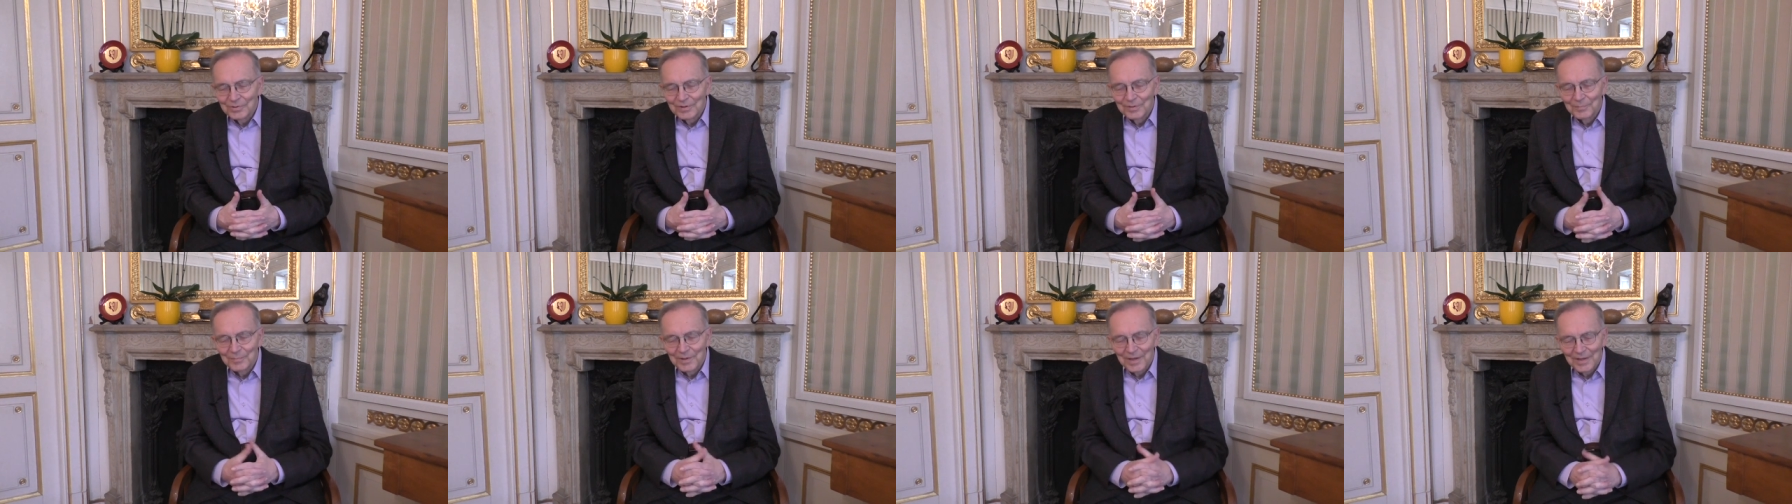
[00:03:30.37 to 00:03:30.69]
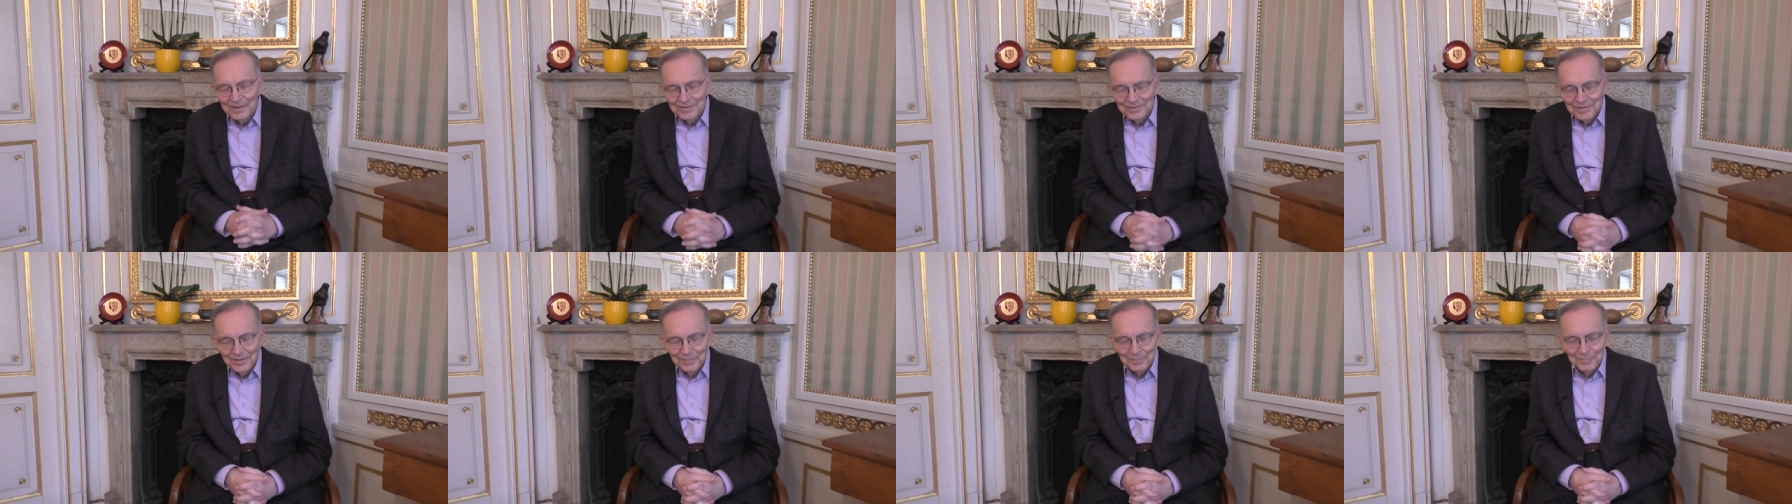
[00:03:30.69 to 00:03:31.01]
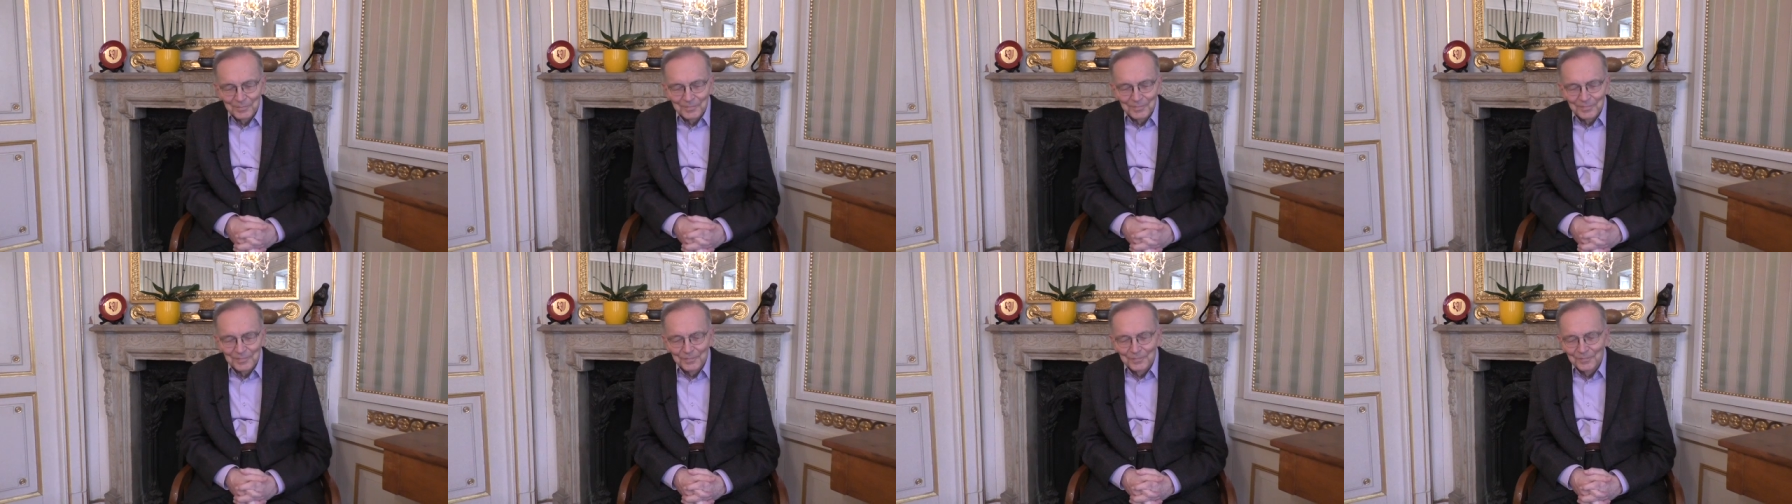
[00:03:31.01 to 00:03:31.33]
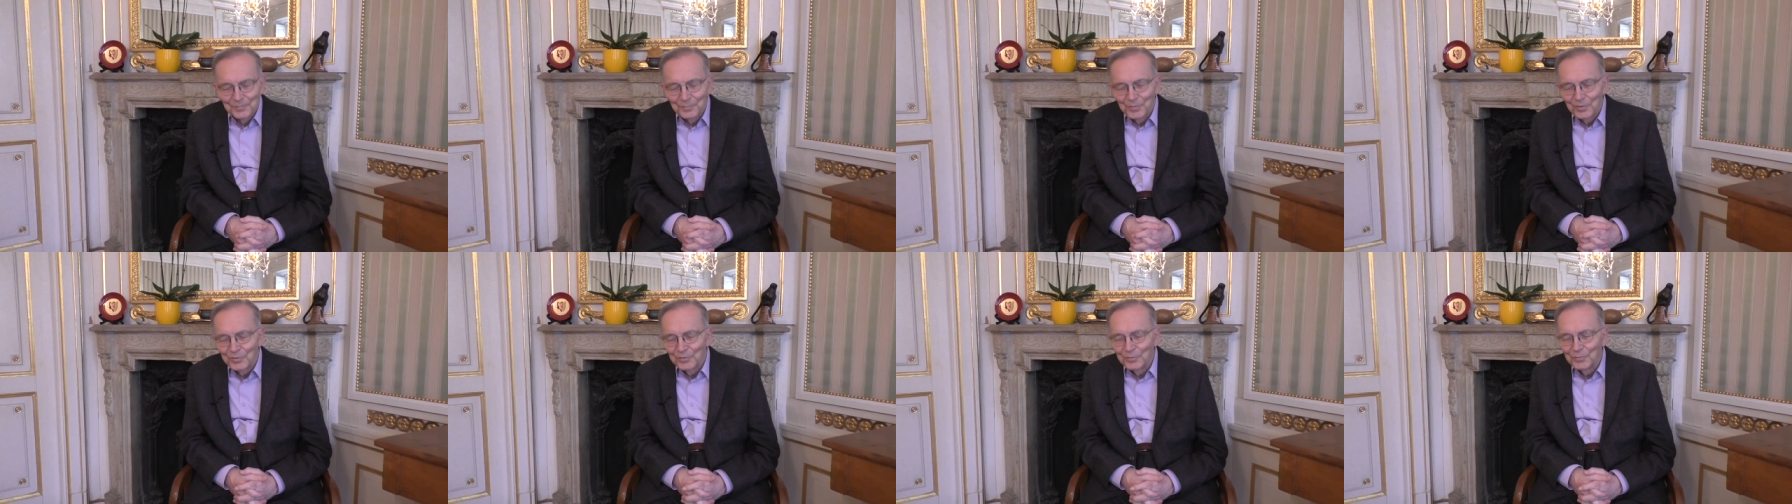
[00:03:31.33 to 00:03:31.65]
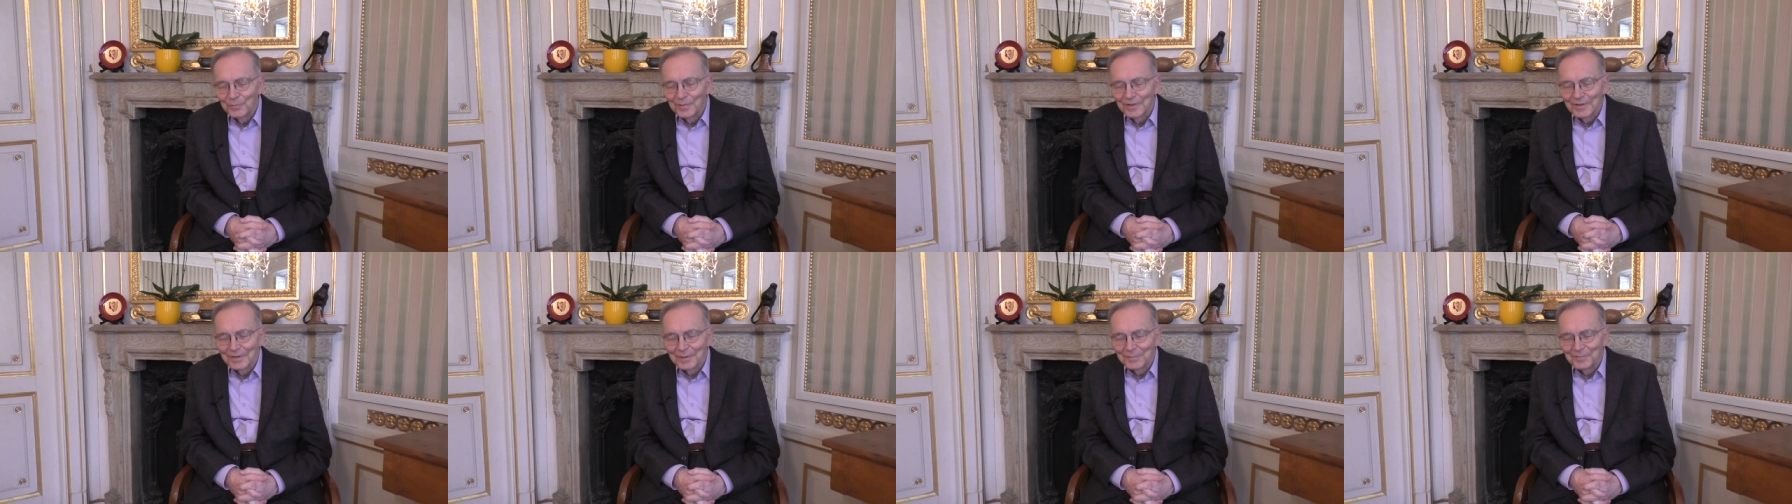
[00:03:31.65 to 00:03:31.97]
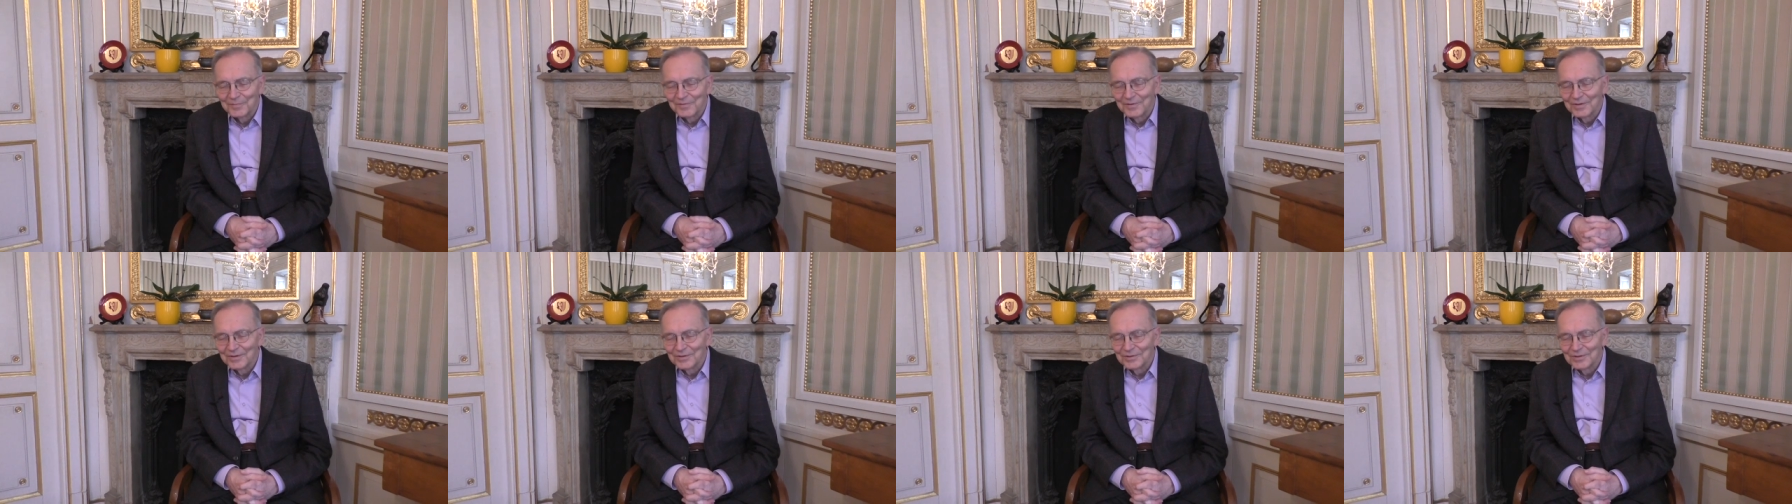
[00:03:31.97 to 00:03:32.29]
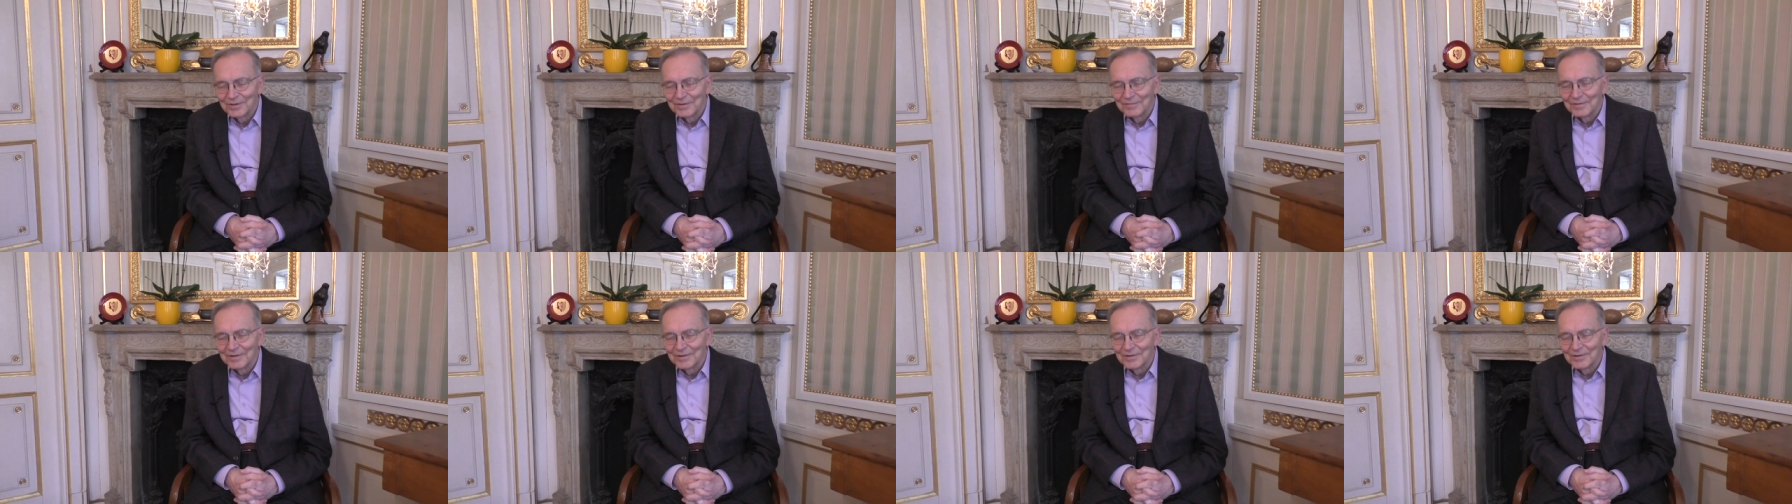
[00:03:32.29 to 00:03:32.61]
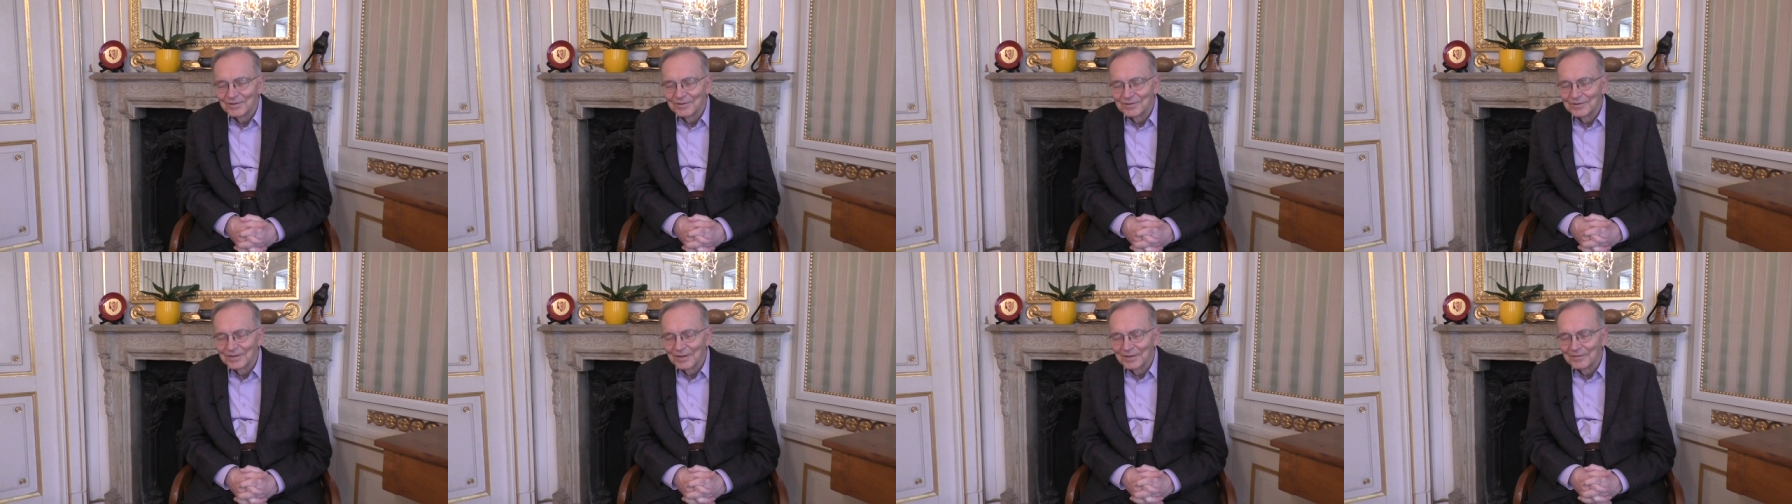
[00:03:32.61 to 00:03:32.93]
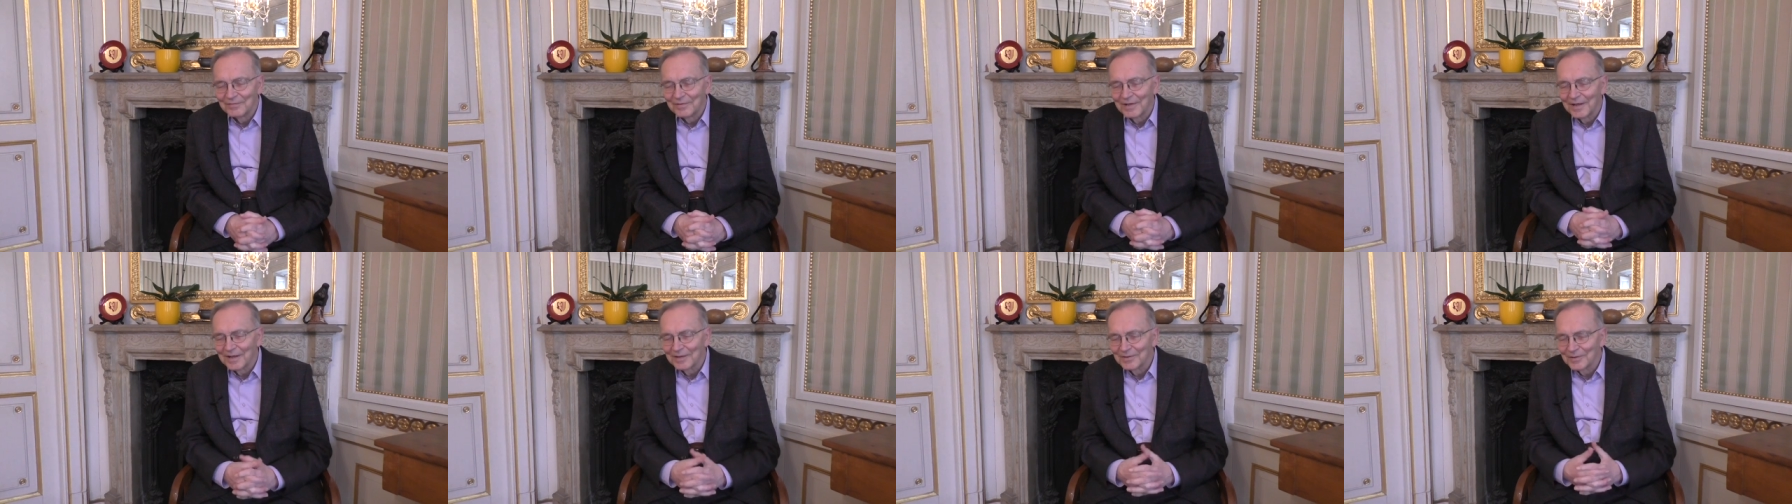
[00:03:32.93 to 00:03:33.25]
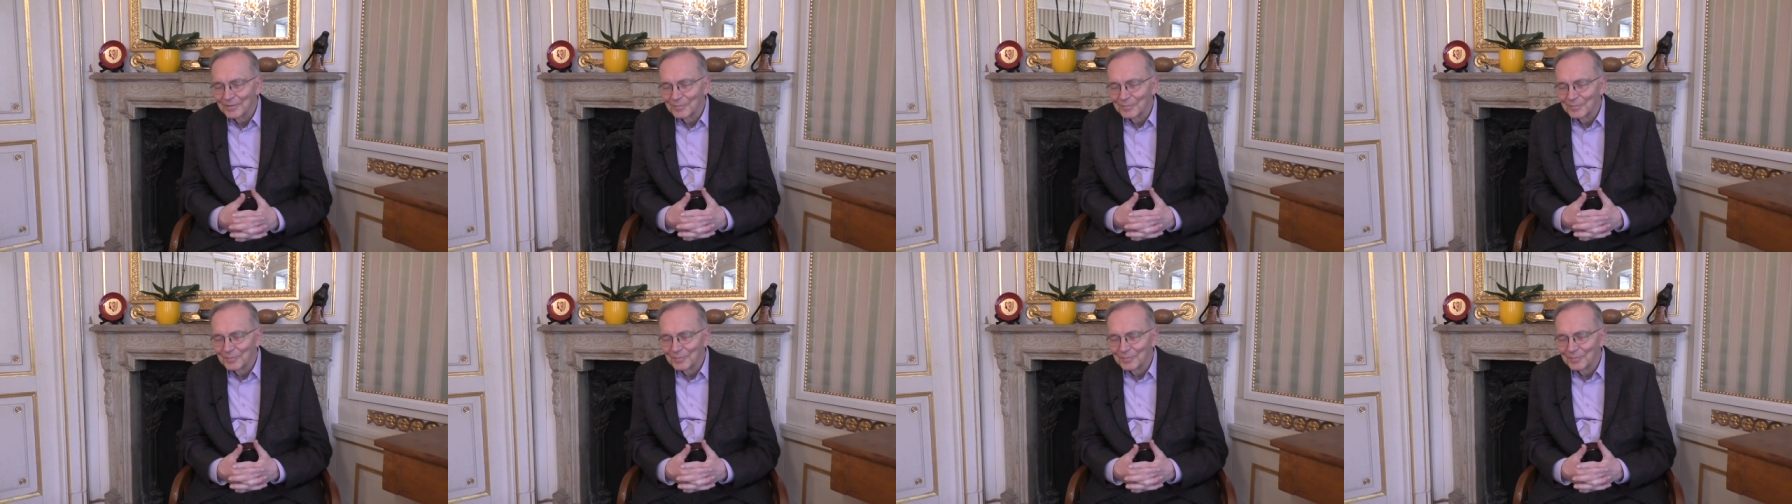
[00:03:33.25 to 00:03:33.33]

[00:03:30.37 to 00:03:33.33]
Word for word: tym razem pod numerem 222,